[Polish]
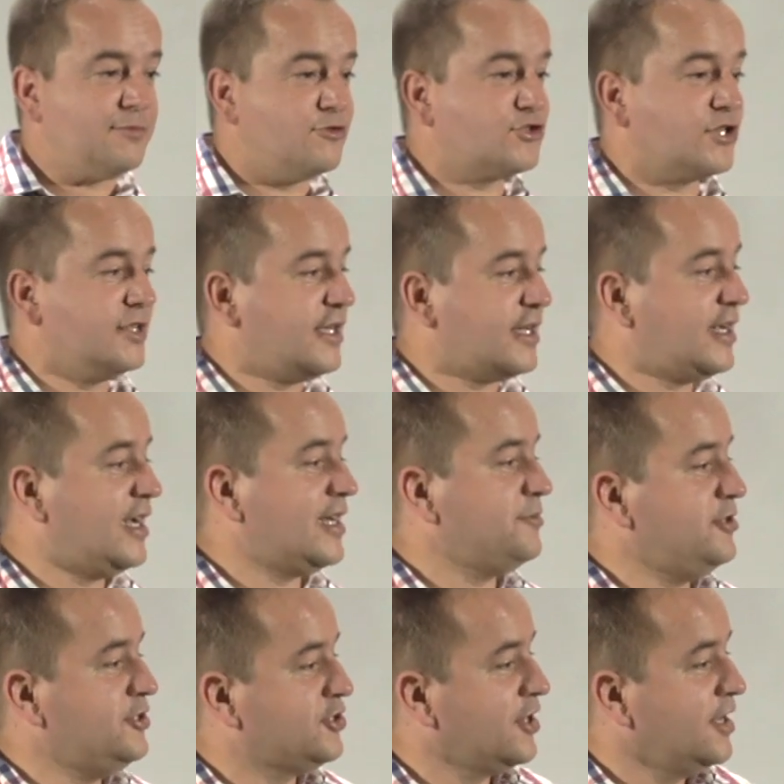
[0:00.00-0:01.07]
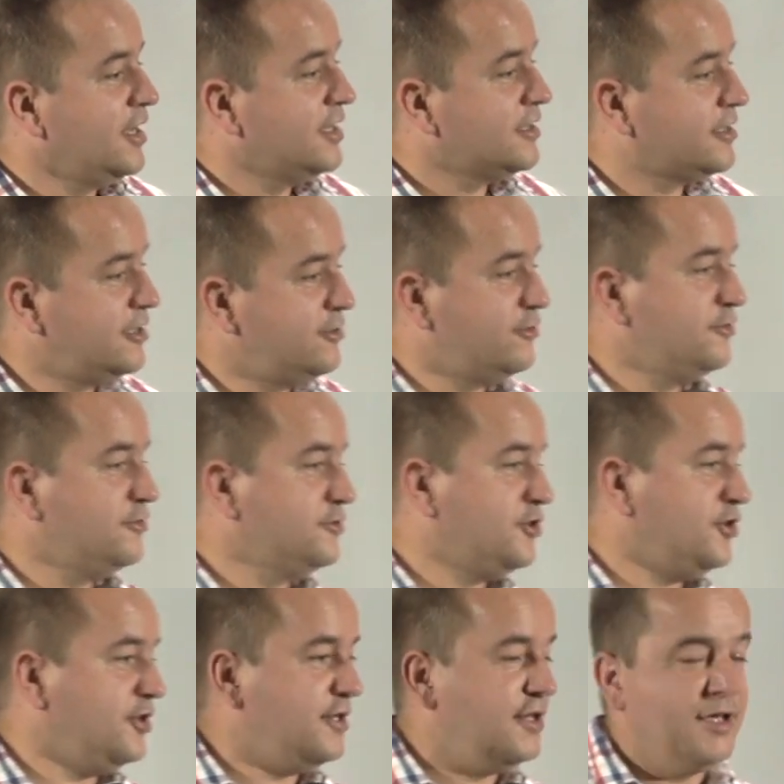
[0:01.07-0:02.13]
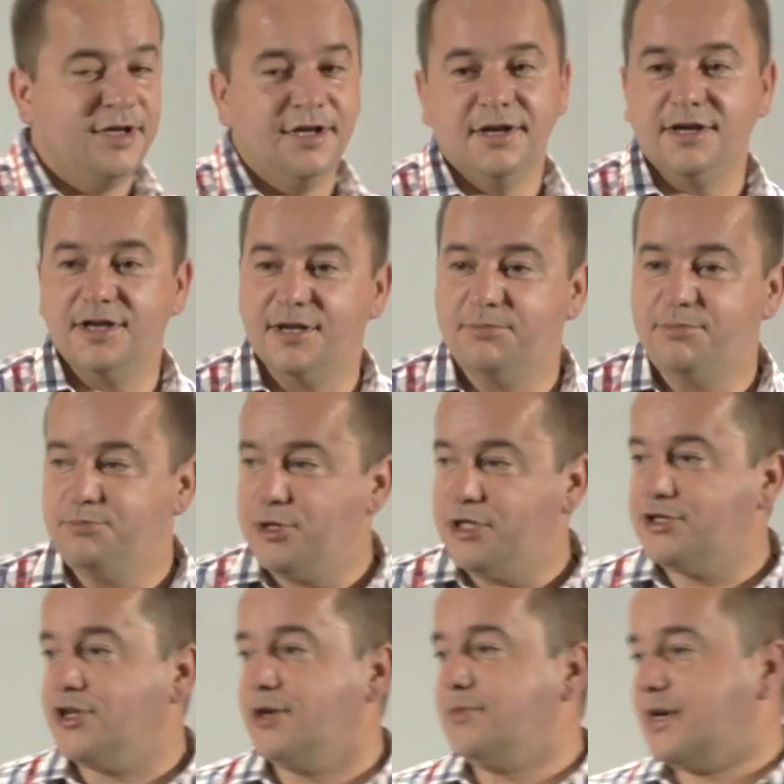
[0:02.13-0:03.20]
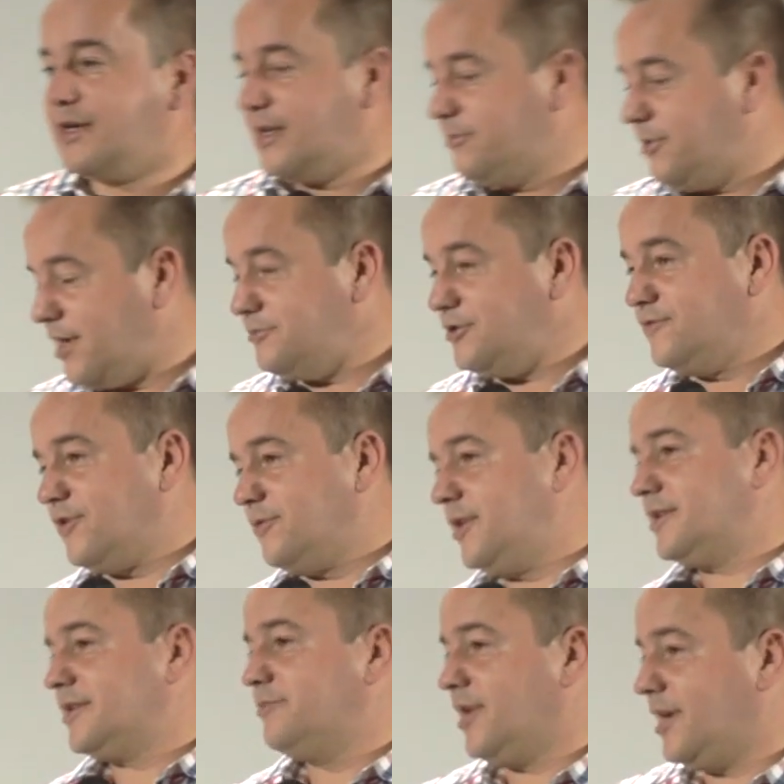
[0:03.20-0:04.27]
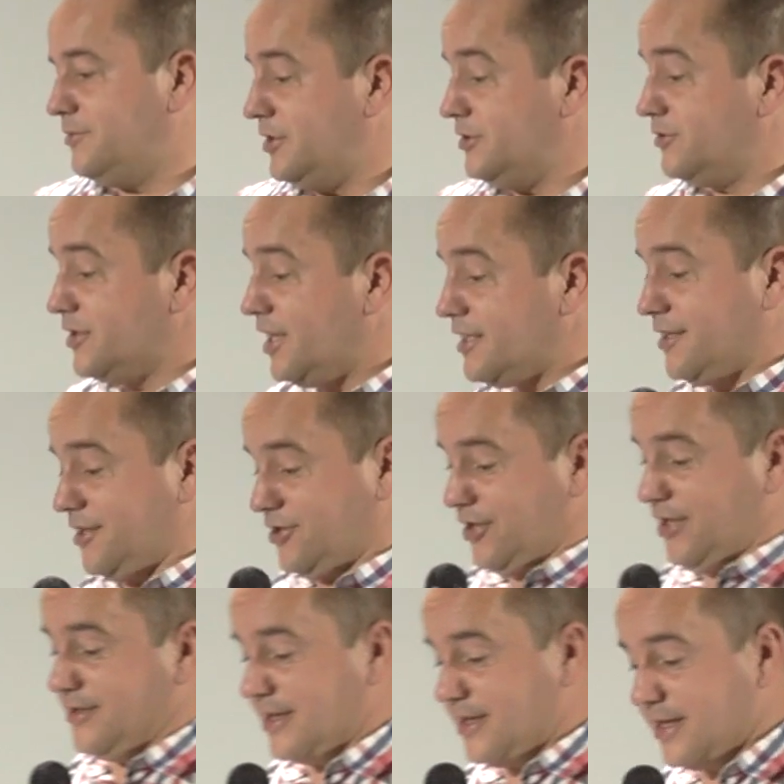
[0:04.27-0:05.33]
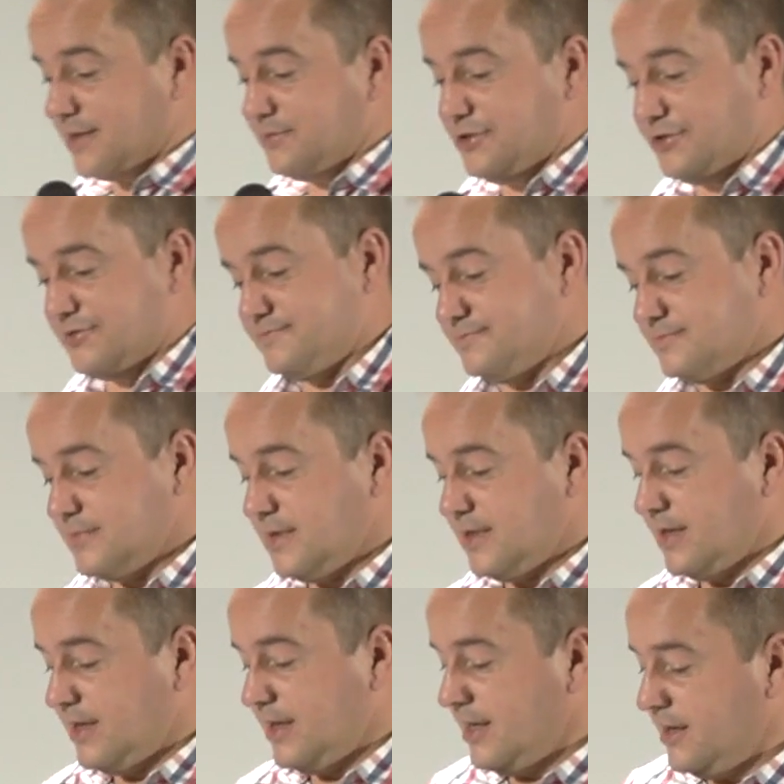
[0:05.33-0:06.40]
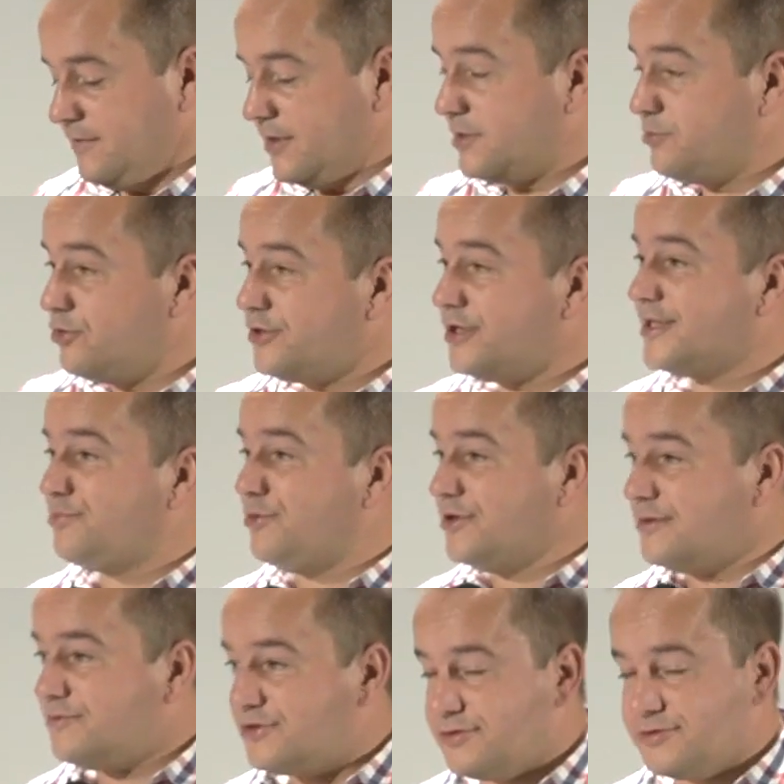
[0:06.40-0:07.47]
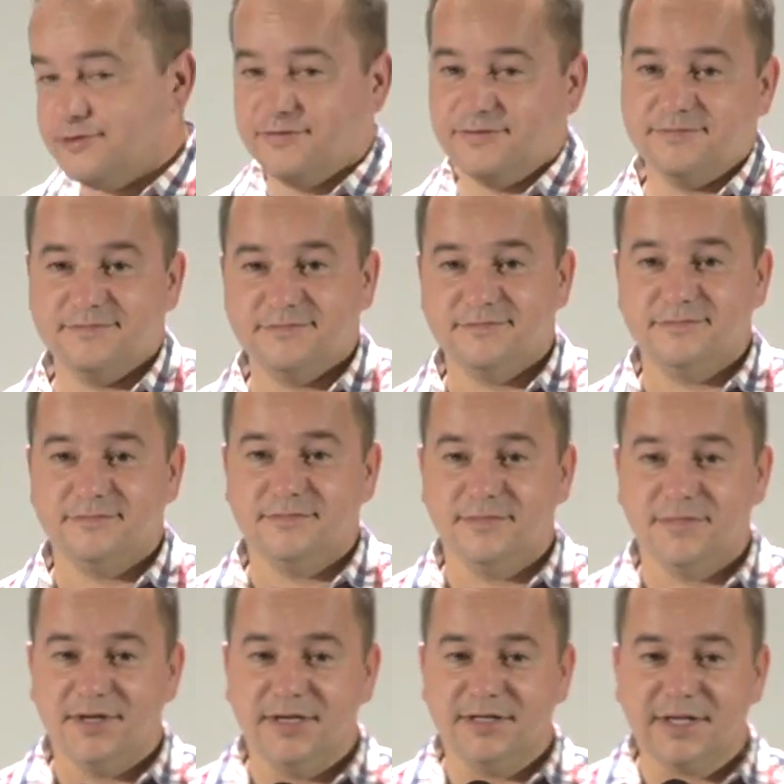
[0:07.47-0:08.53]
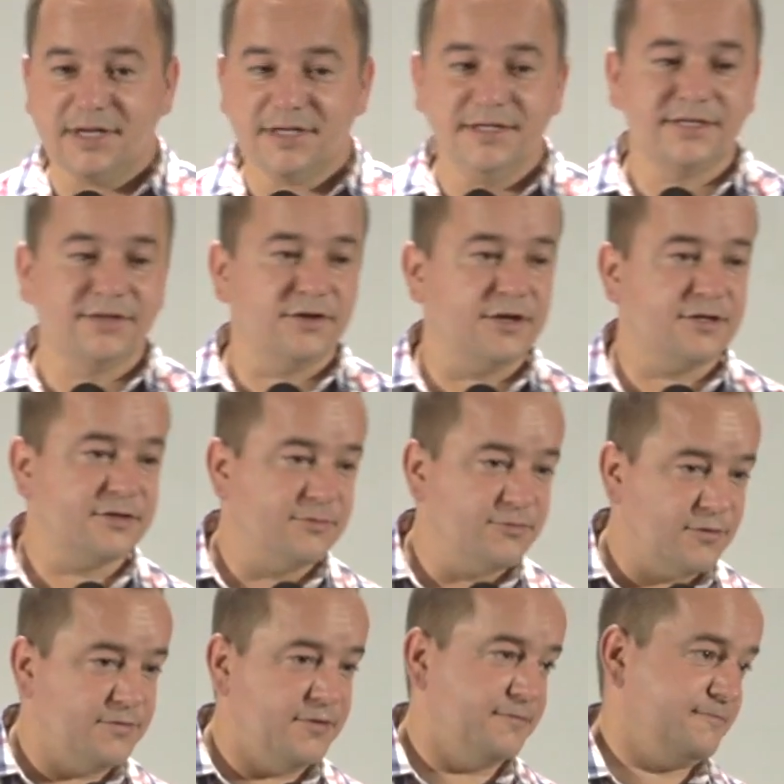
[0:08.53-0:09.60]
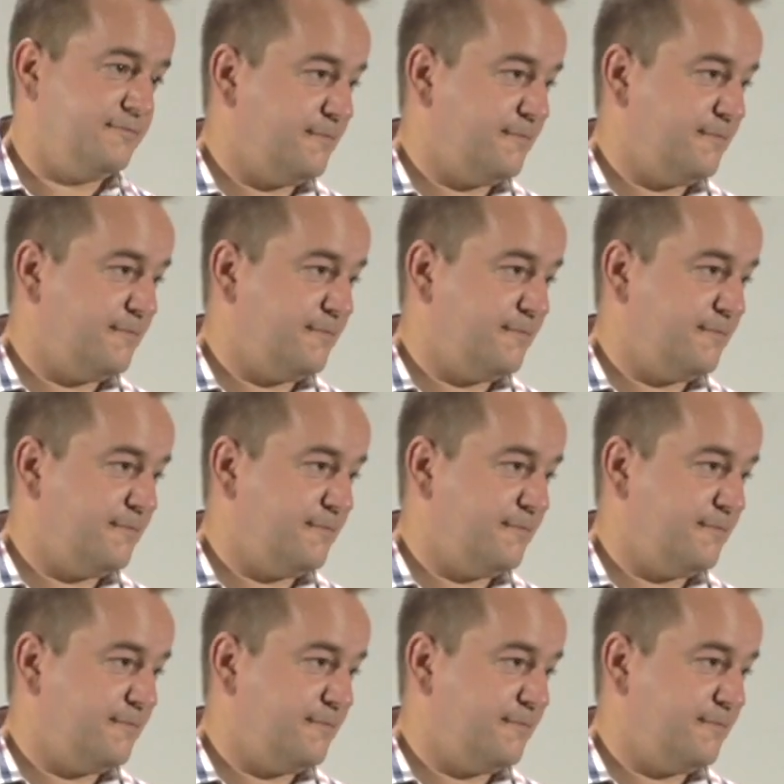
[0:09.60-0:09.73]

można nakarmić tylu ludzi e, pięcioma chlebami, dwoma rybami? No nie da się ich nakarmić. Więc Bóg jest Bogiem cudów. I ta historia o tym mówi.